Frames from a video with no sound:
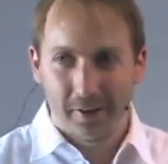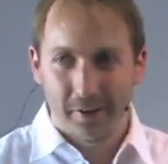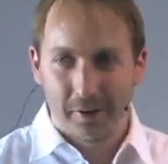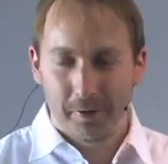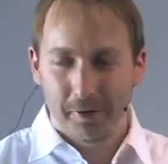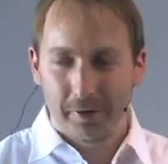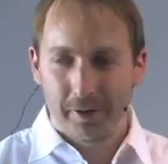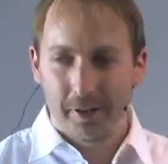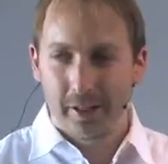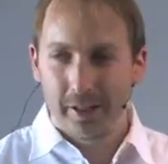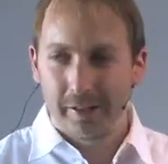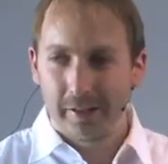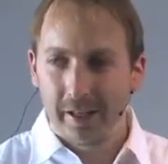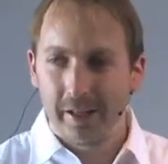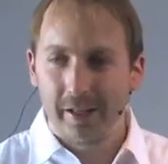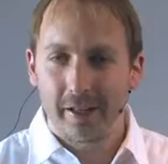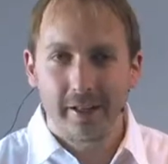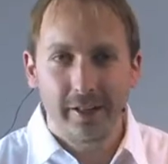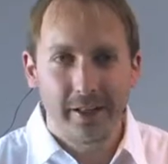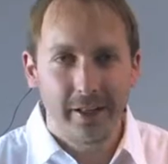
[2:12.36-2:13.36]
Und ich
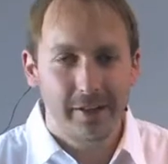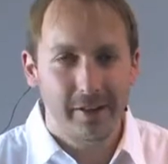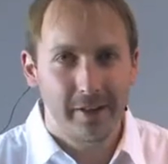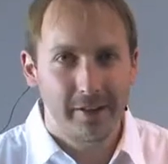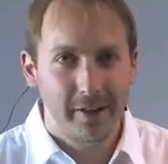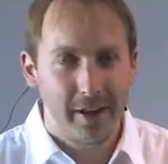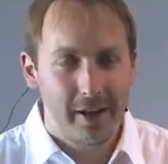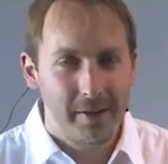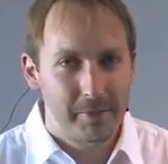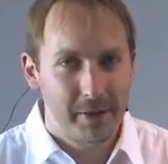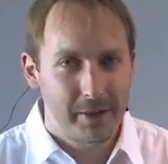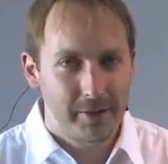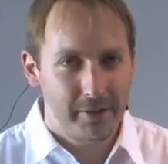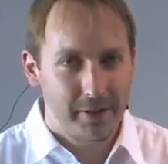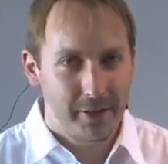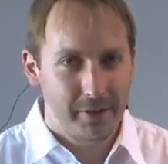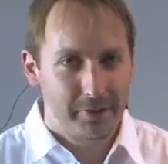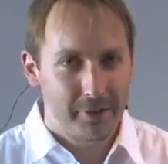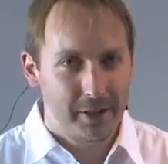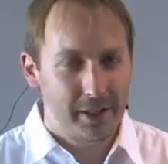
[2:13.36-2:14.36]
denke nicht, dass ein
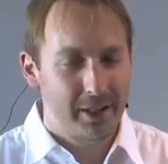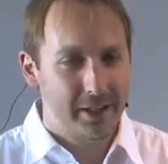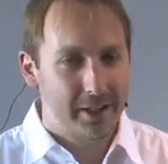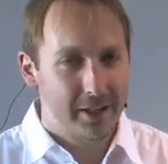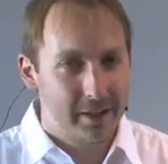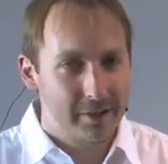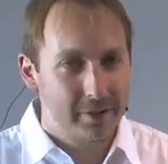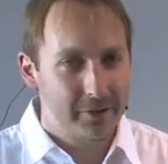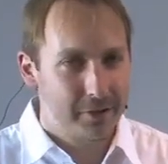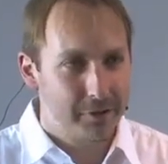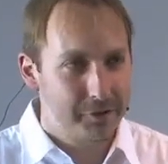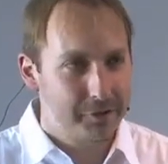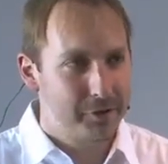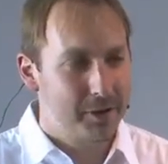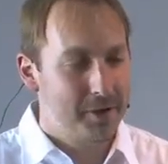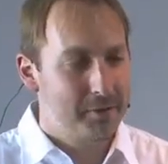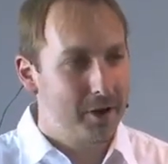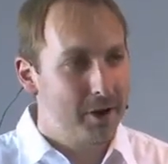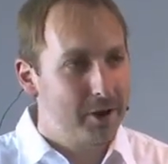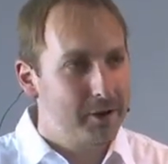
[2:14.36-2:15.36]
Patient wirklich ernsthaft von
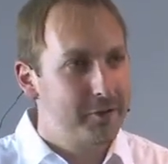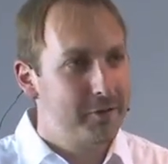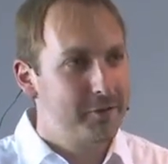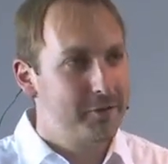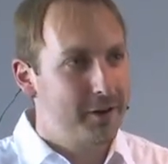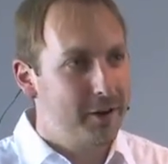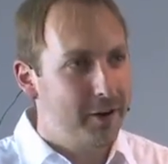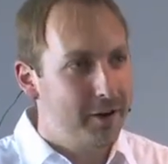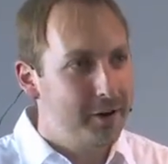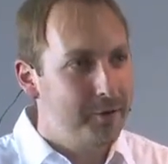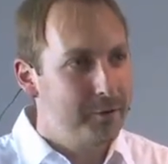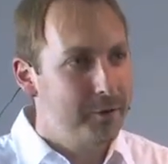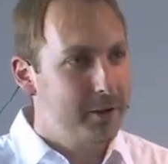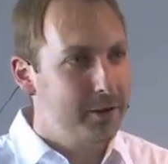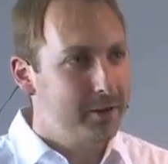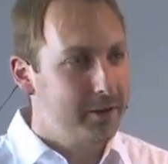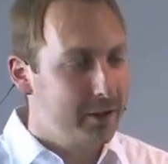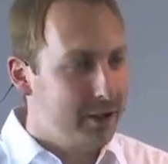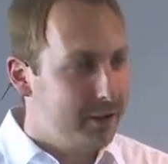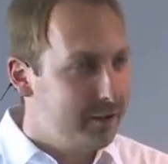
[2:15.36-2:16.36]
einem Arzt verlangen
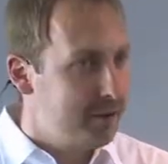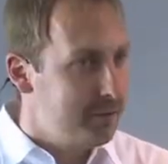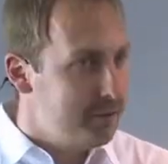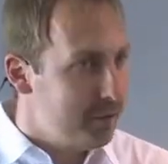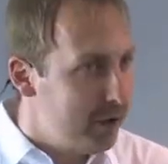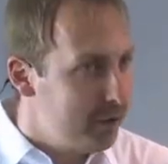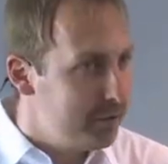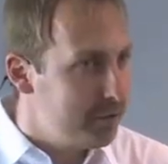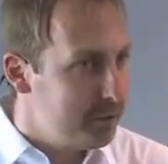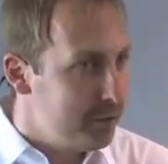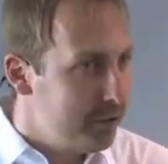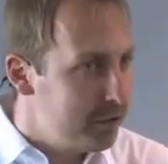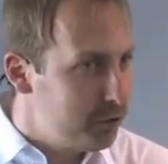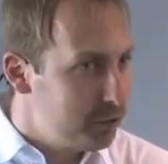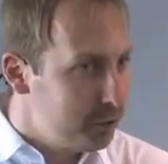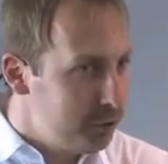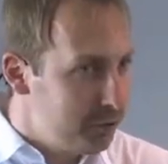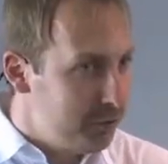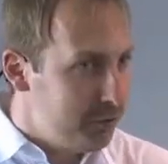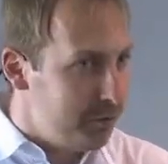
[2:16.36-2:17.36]
wird, jetzt machen Sie mal
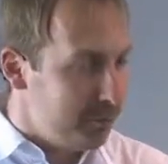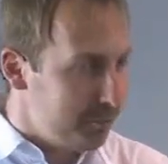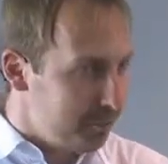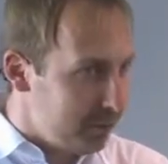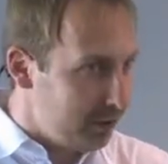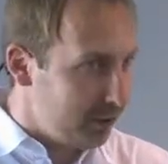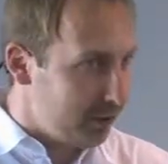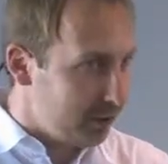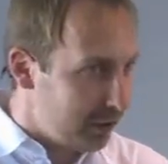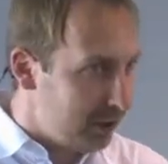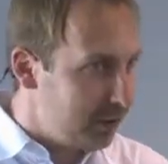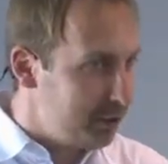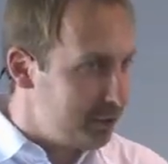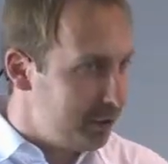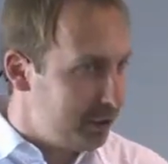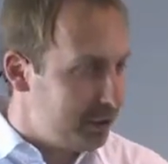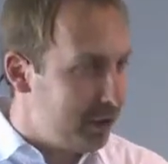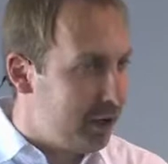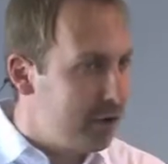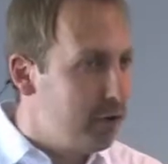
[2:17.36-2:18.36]
zu, gehen Sie
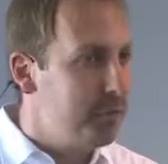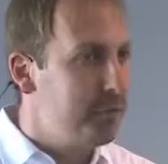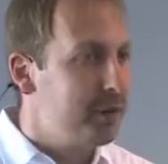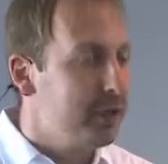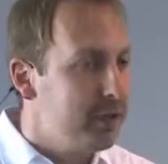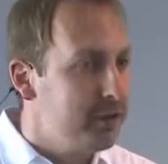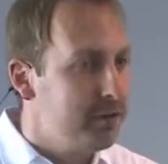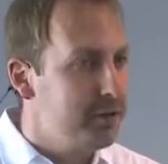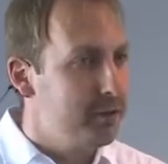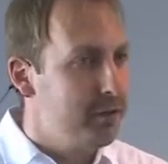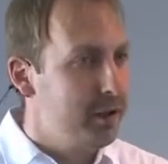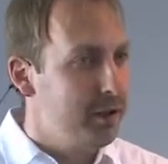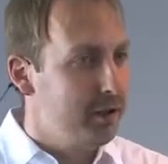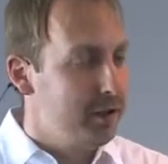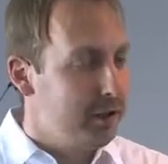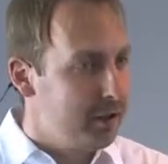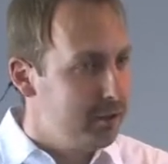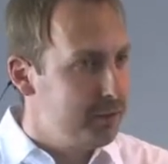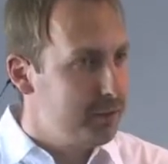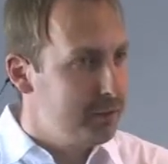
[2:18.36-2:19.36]
mal drei, operieren Sie mal,
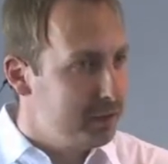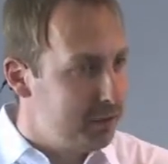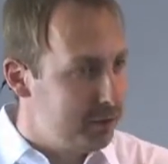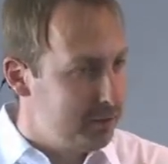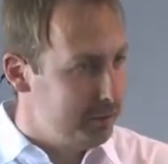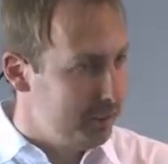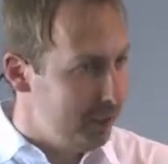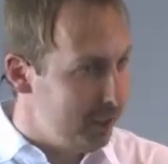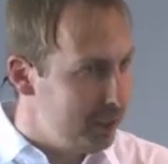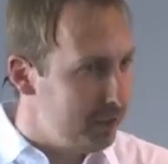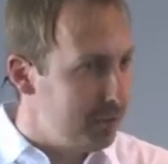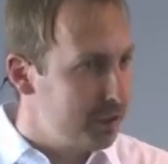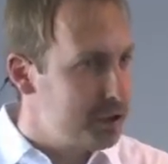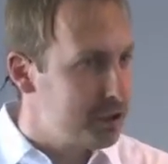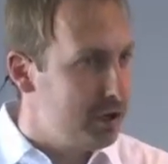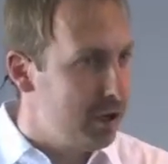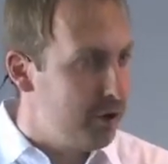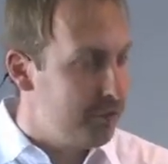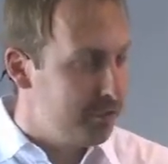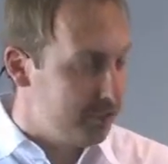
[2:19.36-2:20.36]
hören Sie mit dem Händewaschen
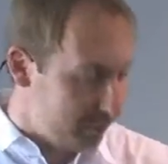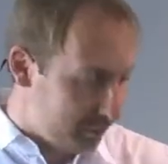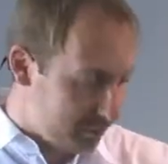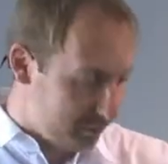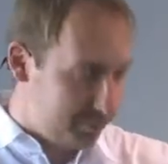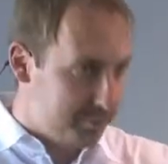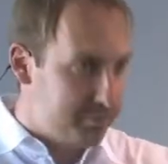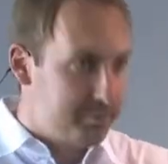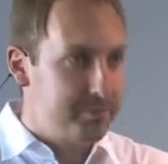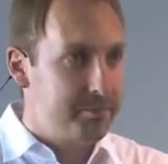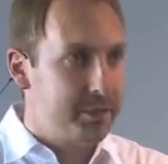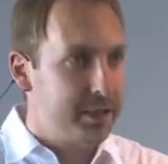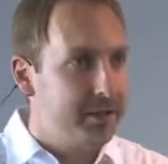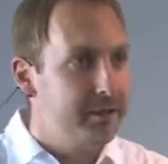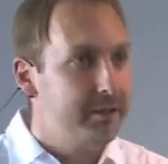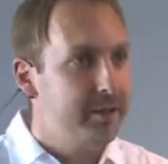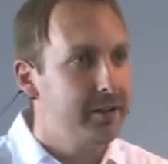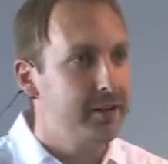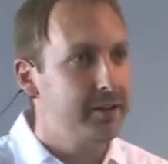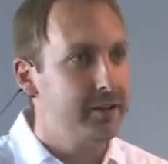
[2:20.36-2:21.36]
auf, es
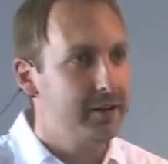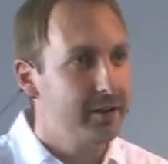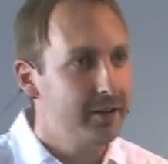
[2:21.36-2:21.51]
pressiert.